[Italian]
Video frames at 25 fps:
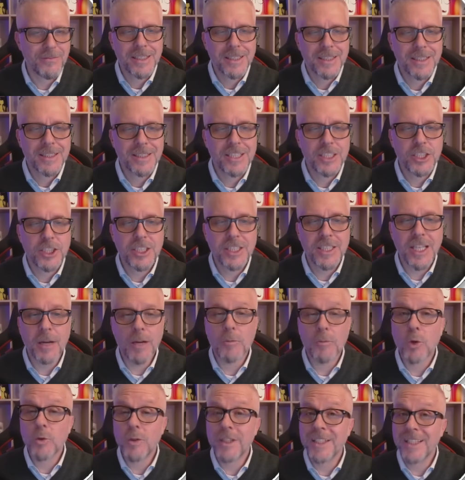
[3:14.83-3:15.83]

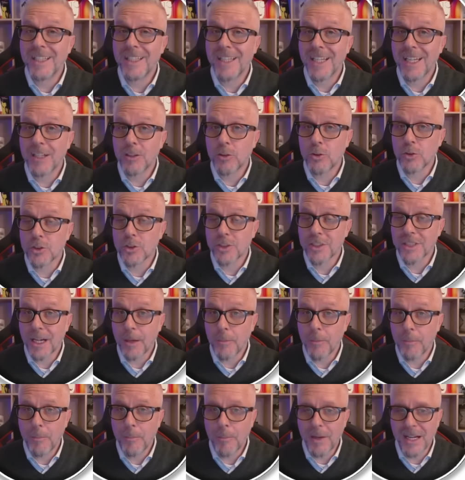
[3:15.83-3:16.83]
Digitiamo quindi la
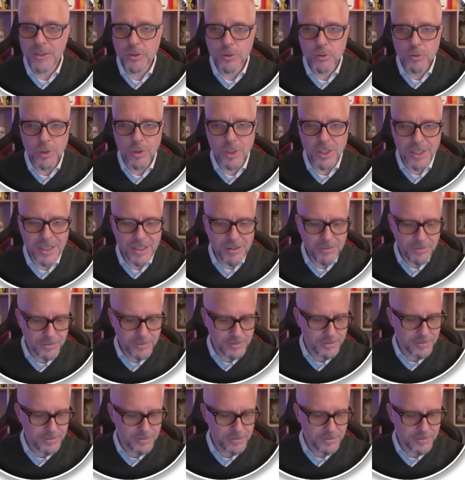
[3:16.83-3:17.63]
nostra password